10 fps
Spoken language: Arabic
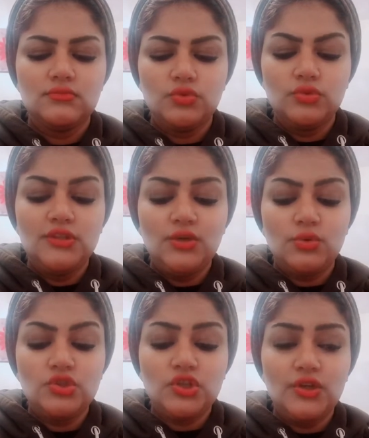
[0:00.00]
وسعره
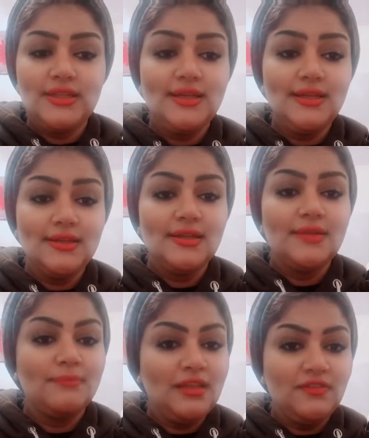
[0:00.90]
الشهر ده
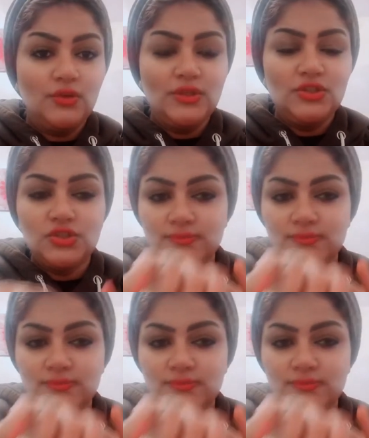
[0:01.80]
ما يتفوتش